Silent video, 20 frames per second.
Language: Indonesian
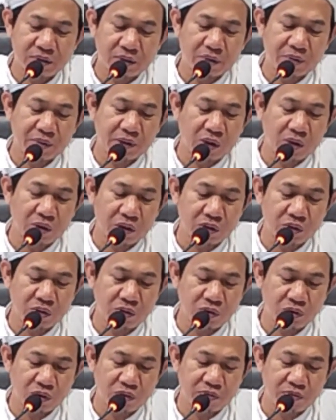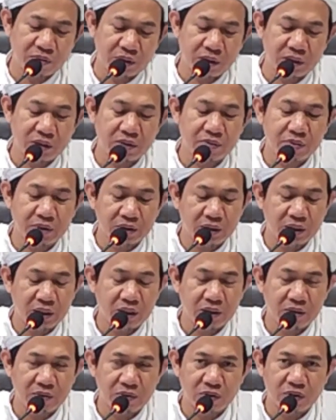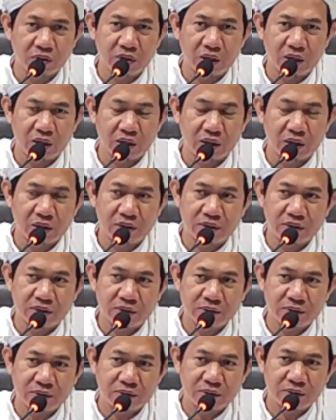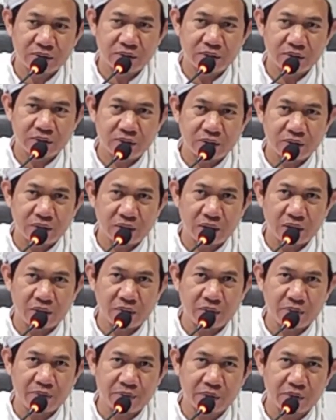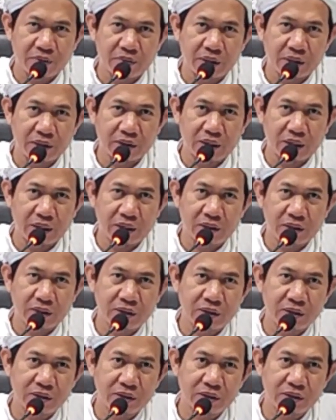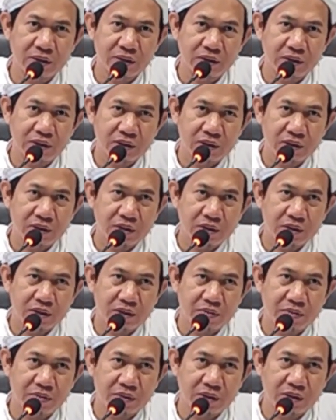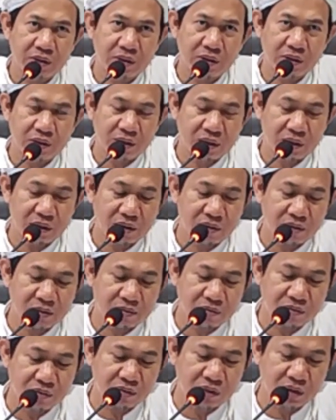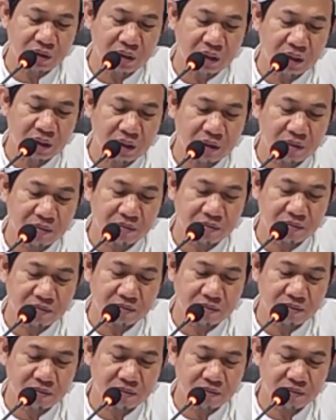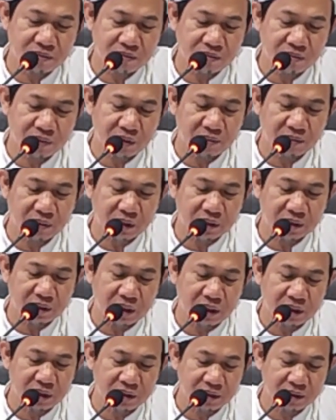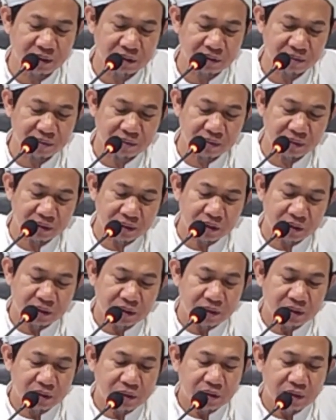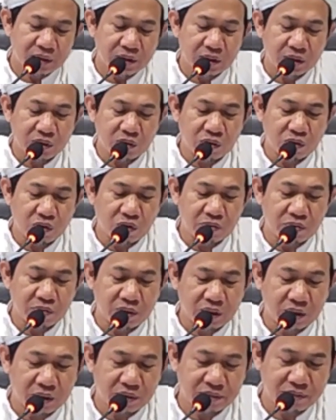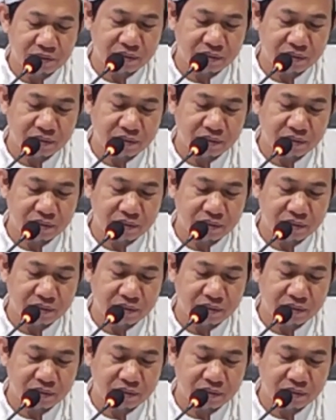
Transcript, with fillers: tapi kalau ketutup ya seperti ini mutiara apa permata seperti ya mutiara permata ya ketutup ya